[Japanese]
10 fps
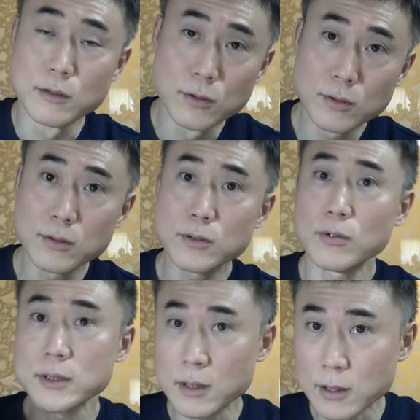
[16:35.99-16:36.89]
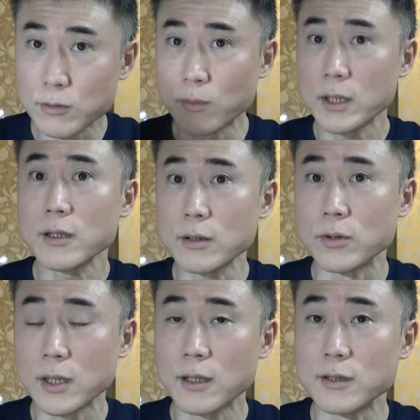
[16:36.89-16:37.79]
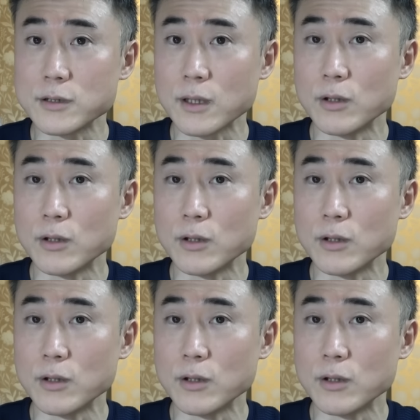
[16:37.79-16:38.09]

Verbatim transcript: ルール上は絶対止まらないといけないんですけ